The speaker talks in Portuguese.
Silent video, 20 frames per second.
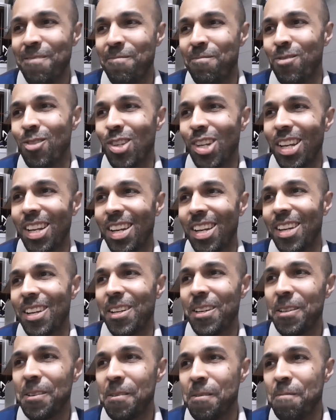
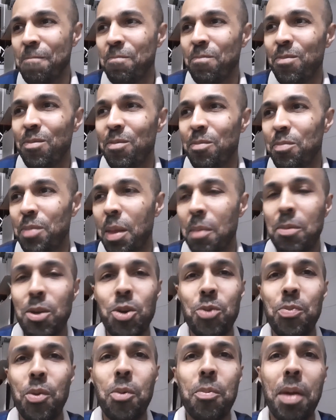Já para mim
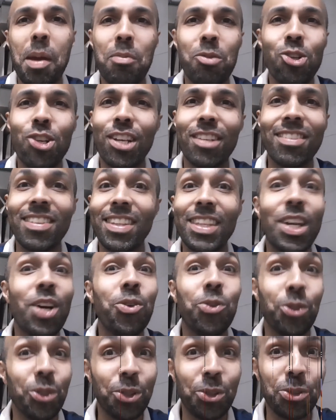o meu meme já seria
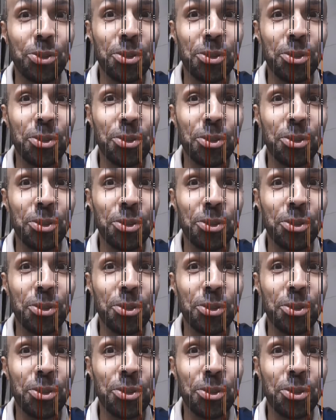outro.